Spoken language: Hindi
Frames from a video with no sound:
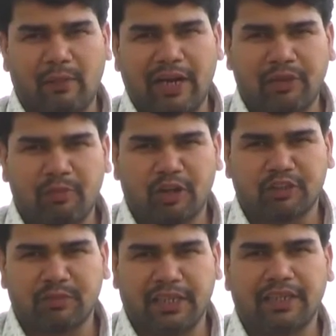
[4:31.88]
कमेंट
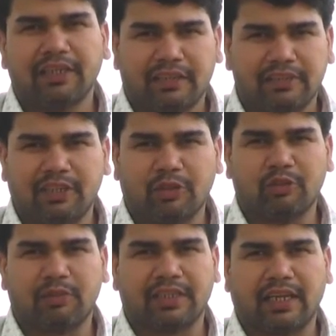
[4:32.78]
बॉक्स में
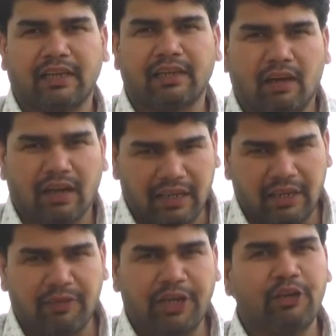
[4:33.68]
ज़रूर बताएं अगर
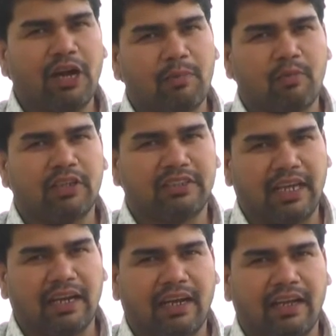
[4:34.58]
ये वीडियो आपको
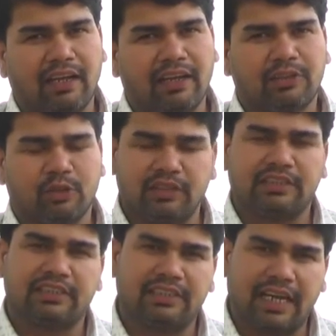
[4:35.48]
अच्छा लगा है तो
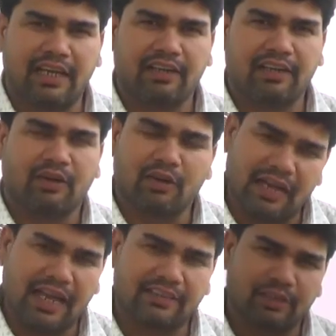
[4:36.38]
इसे शेयर और
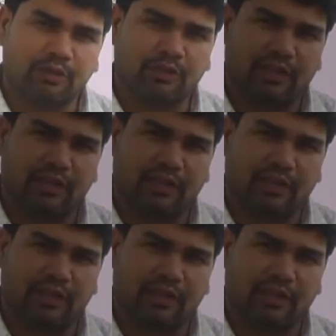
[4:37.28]
लाइक ज़रूर